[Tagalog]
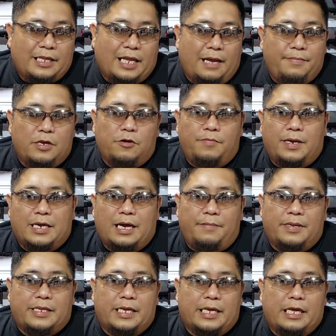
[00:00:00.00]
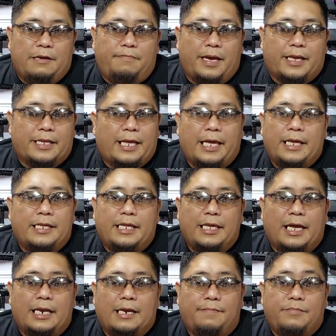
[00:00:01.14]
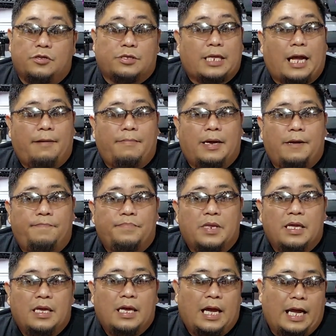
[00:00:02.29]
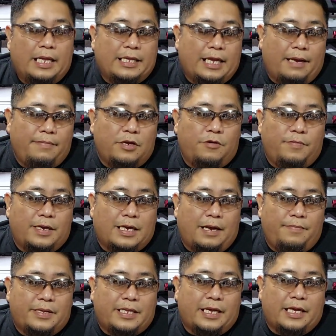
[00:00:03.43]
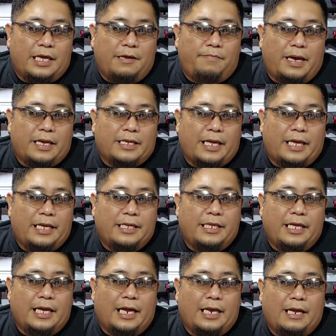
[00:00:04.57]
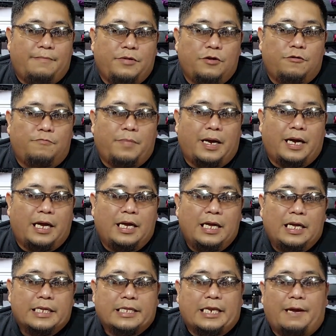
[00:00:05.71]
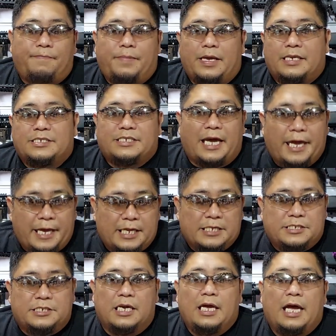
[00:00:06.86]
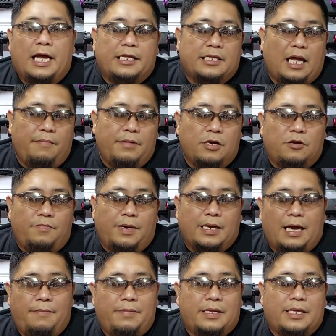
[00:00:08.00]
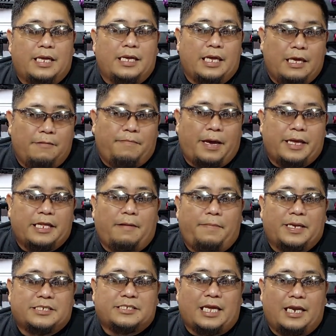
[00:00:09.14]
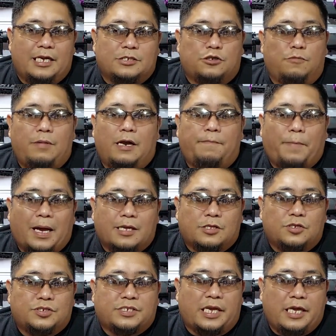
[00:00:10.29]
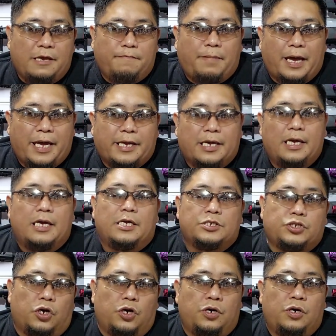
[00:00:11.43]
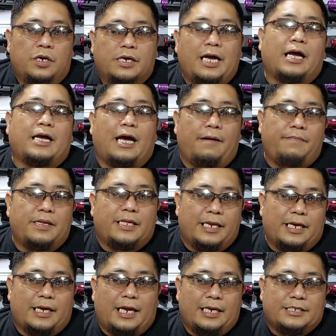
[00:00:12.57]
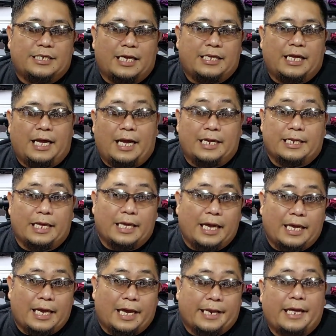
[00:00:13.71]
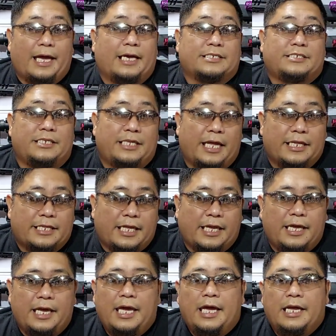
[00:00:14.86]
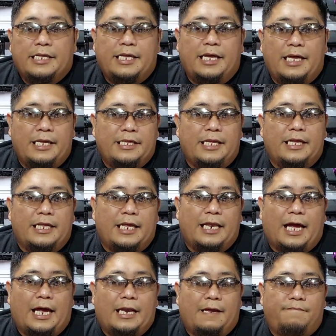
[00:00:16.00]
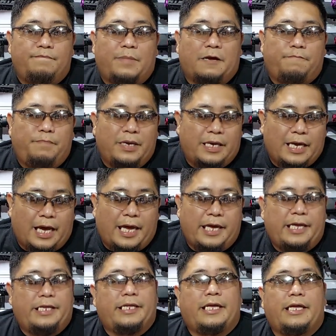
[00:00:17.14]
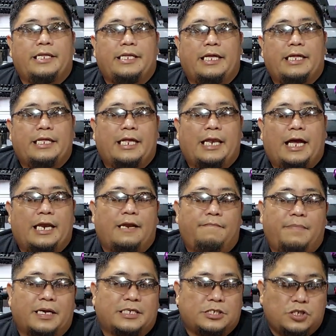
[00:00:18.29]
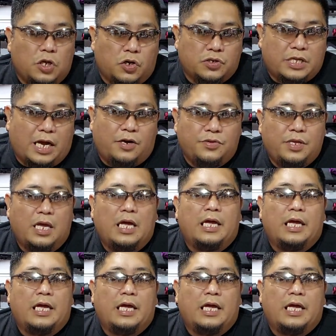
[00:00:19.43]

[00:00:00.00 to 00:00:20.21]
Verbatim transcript: ang daming gumagamit ng e-bike na hindi alam yung tama. Ang daming gumagamit ng e-bike na hindi alam yung mga traffic signs. Ang daming gumagamit ng e-bike na basta lang sumalpak dun sa e-bike, so gagamit na ng kalsada, ang nangyayari, aksidente ni hindi nila alam magbigay, ni hindi nila alam mag-slow down,